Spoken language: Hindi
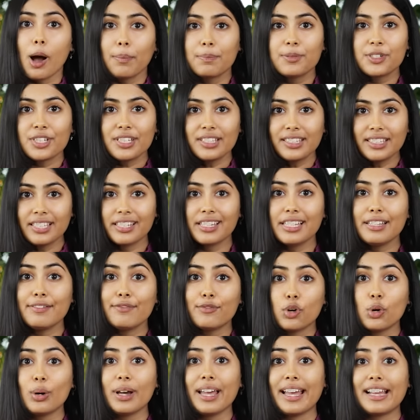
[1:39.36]
ऑप्शन थ्री
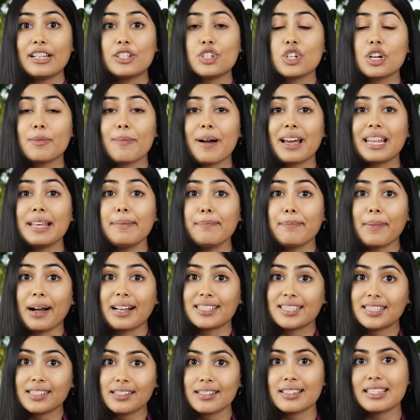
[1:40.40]
वो है जो हमारे
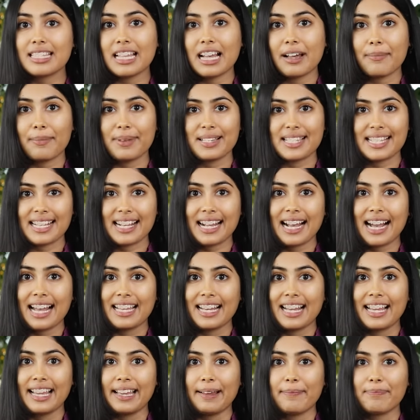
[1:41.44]
मास्टर्स ने हमें
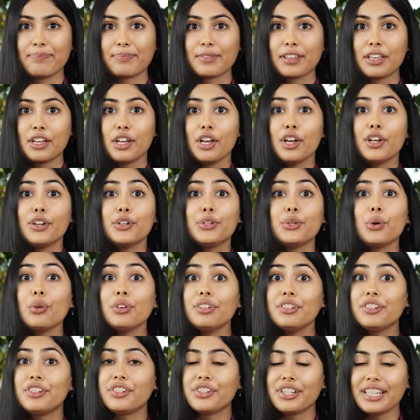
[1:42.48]
सिखाया है
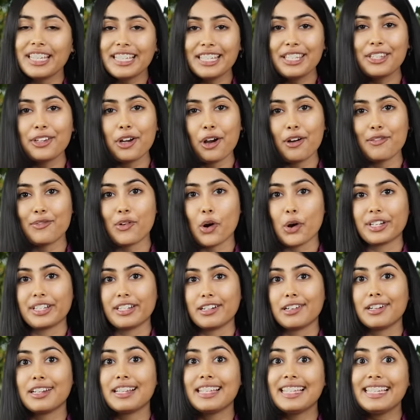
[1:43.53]
डोंट ड्रिंक योर
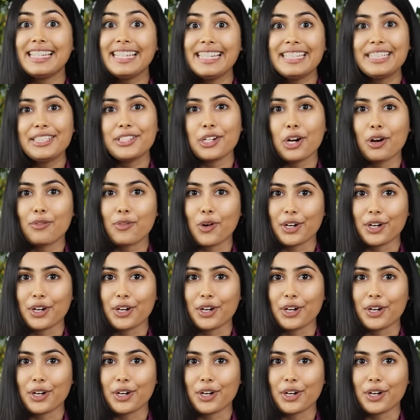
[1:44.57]
वाटर ईट योर